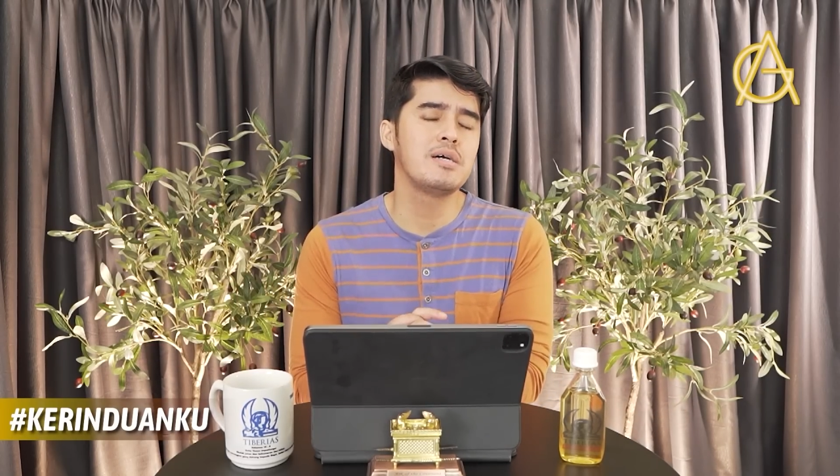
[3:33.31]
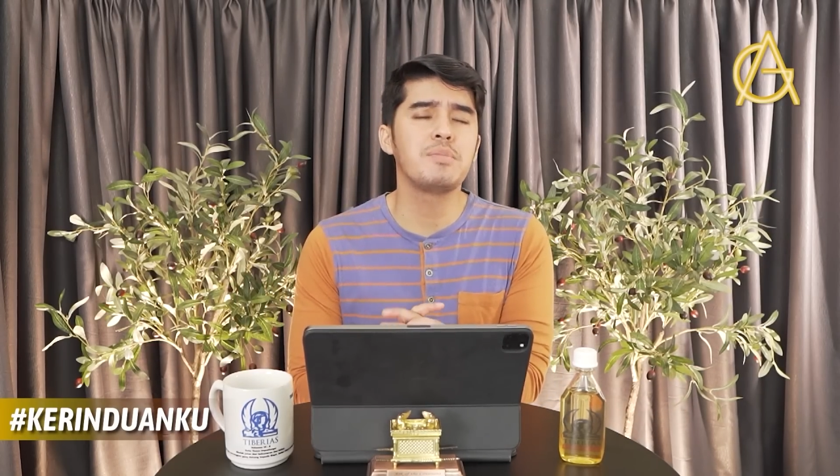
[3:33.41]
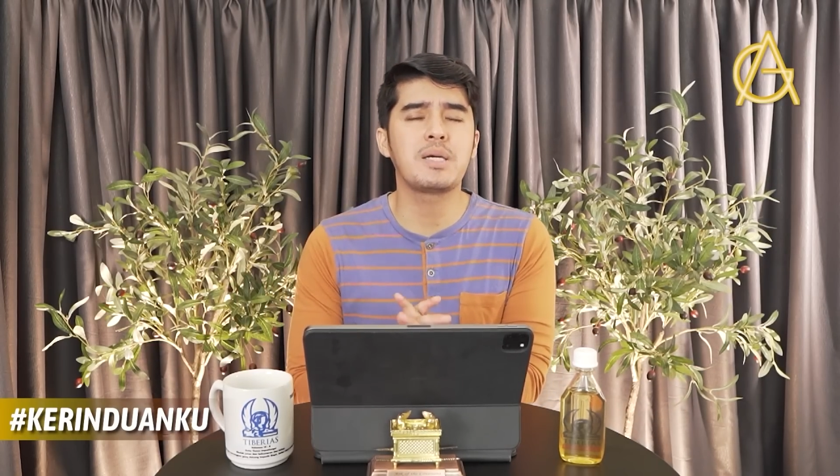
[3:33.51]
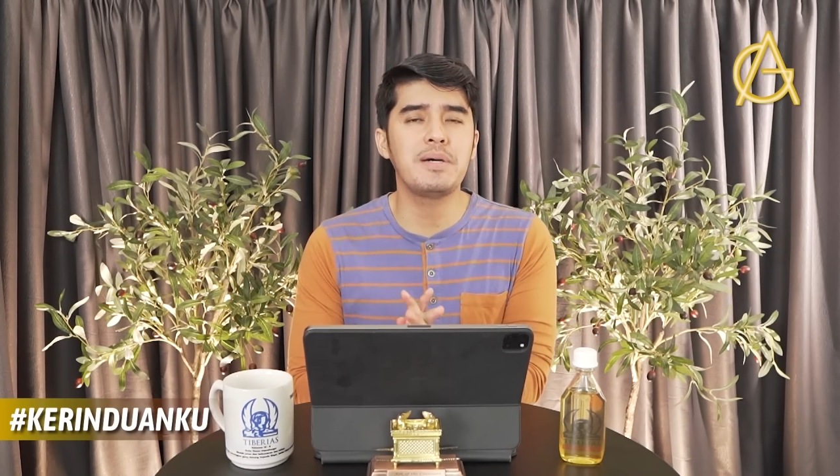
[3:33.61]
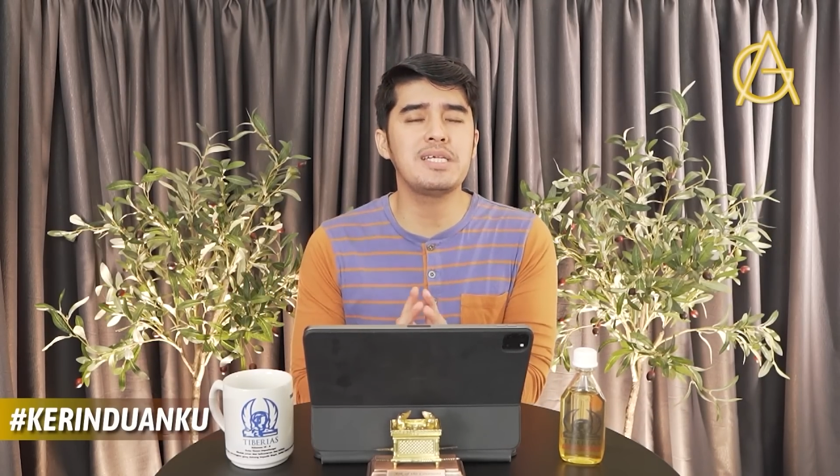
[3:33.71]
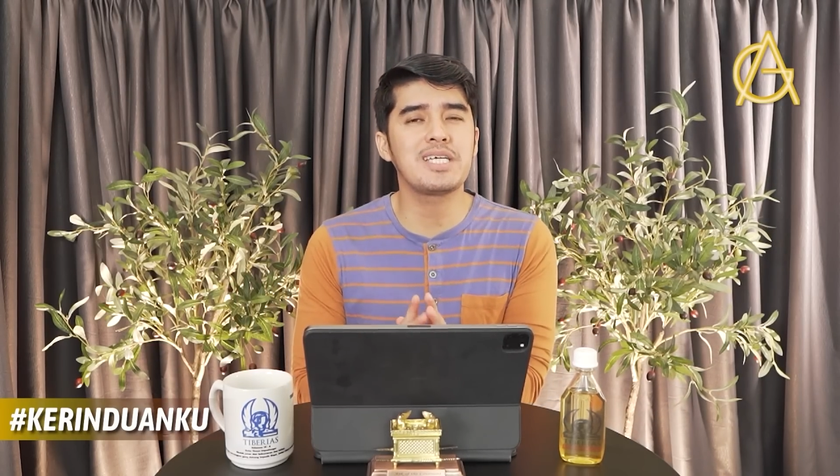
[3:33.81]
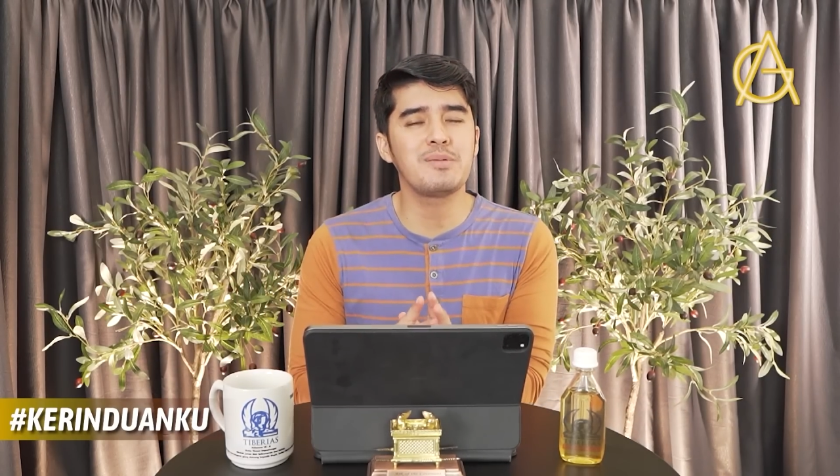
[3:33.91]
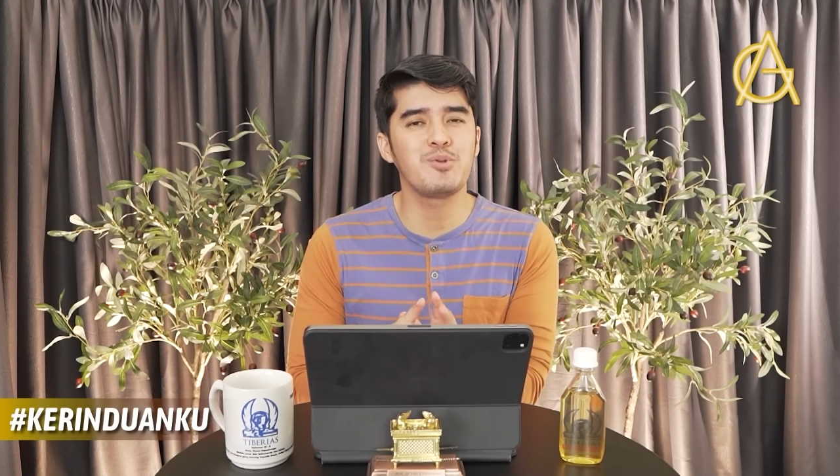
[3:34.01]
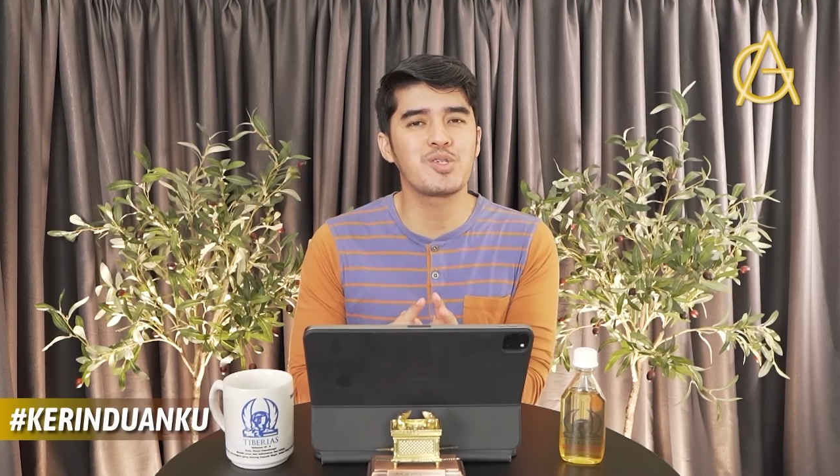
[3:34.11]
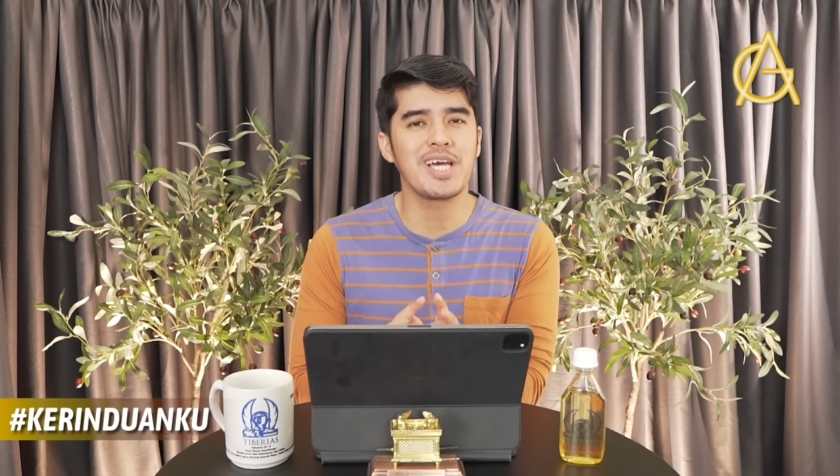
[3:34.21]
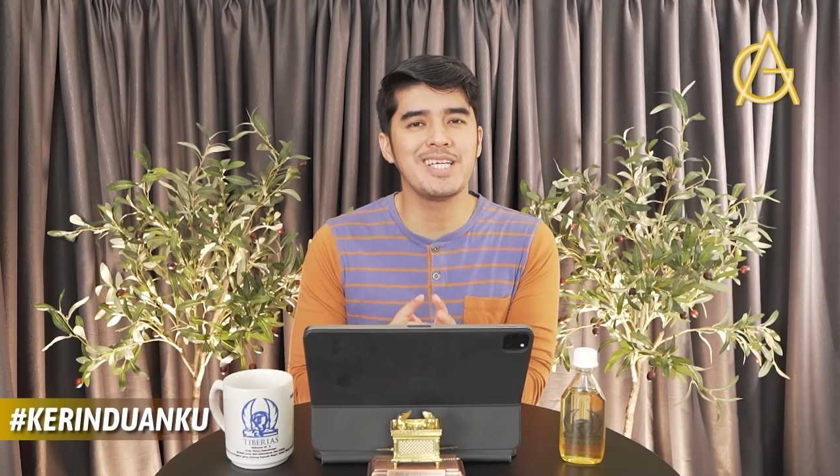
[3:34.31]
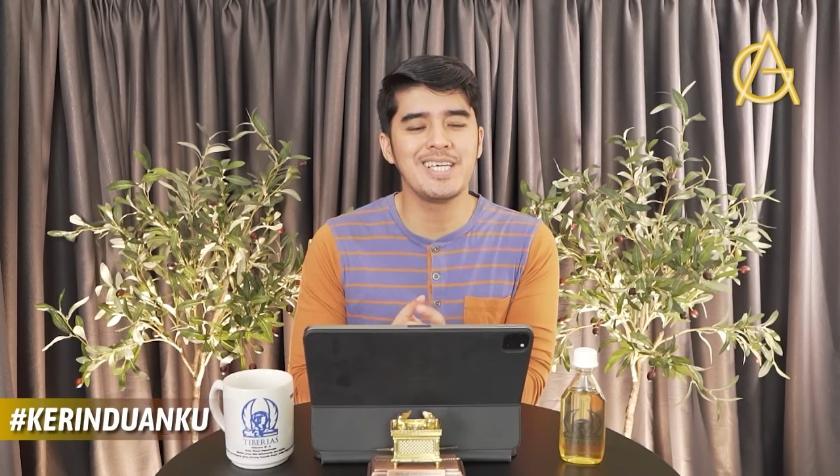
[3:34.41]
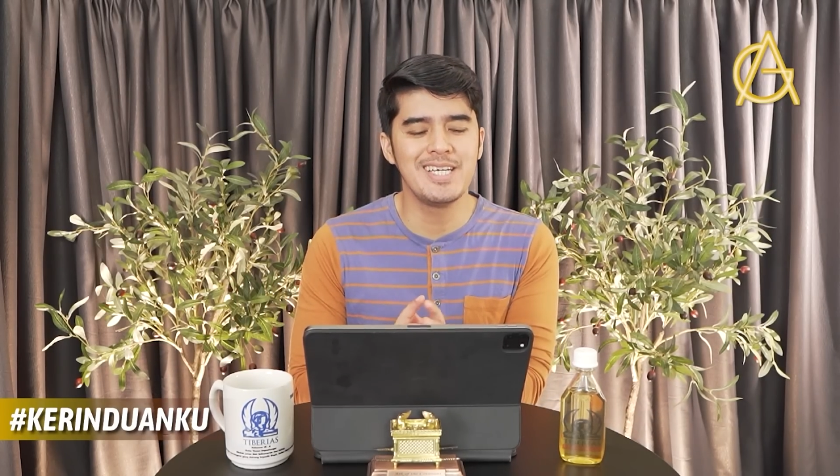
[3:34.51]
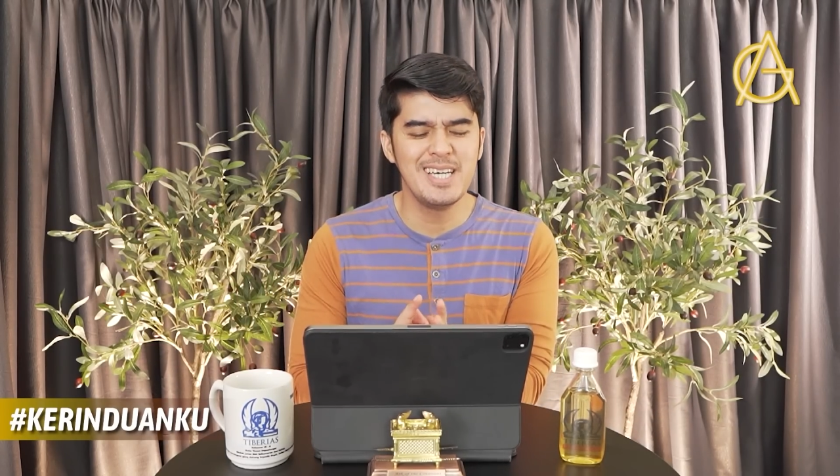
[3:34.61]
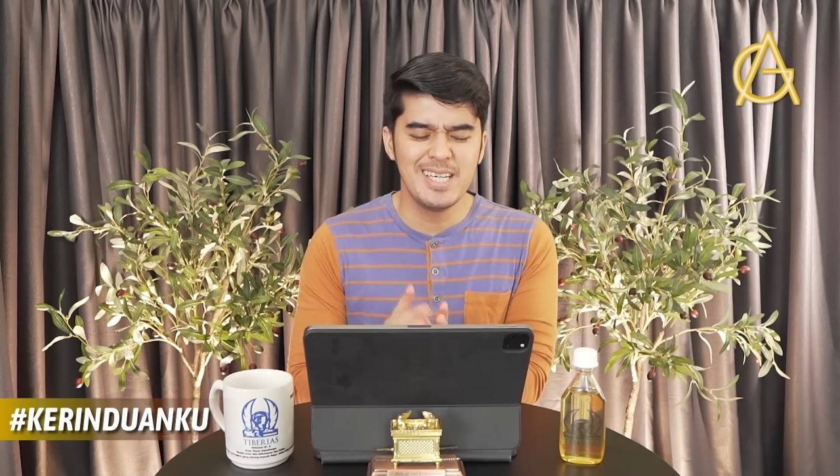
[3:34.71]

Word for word: Bagaimana cara berusahanya?